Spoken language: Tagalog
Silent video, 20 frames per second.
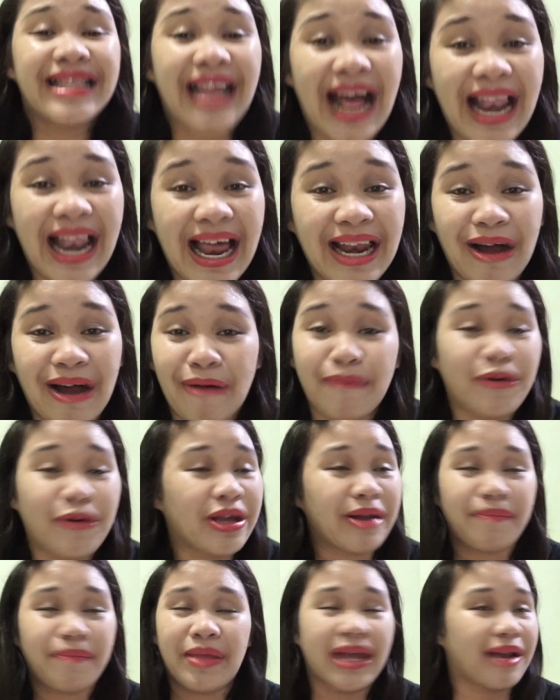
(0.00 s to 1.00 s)
Naalala ko po,
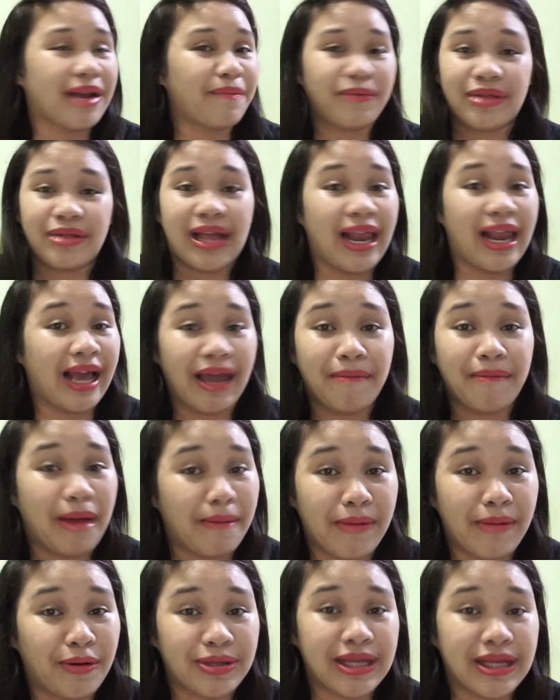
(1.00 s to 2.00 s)
hirap na hirap po talaga yung
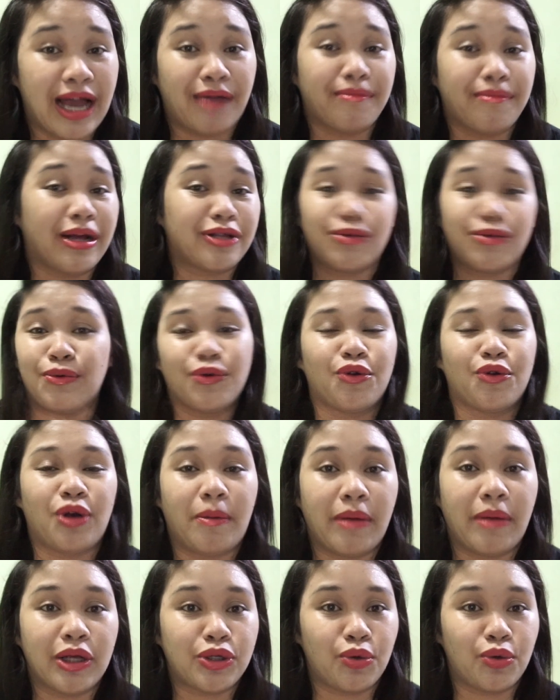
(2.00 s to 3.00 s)
mama ko sa akin magturo
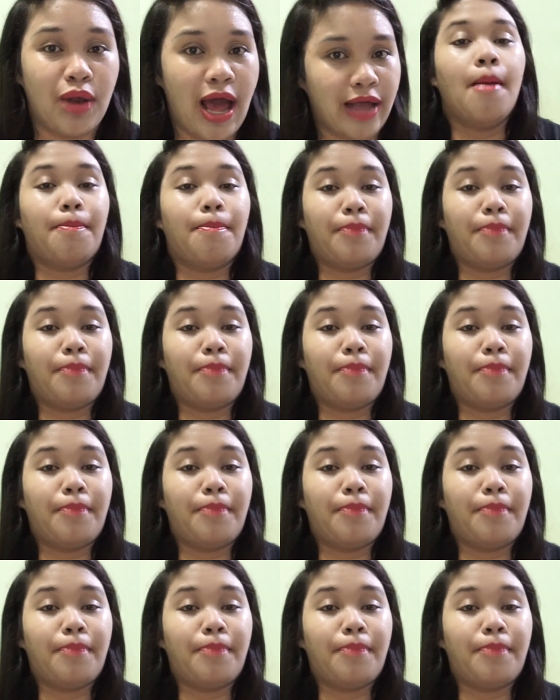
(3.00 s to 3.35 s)
ng magsulat.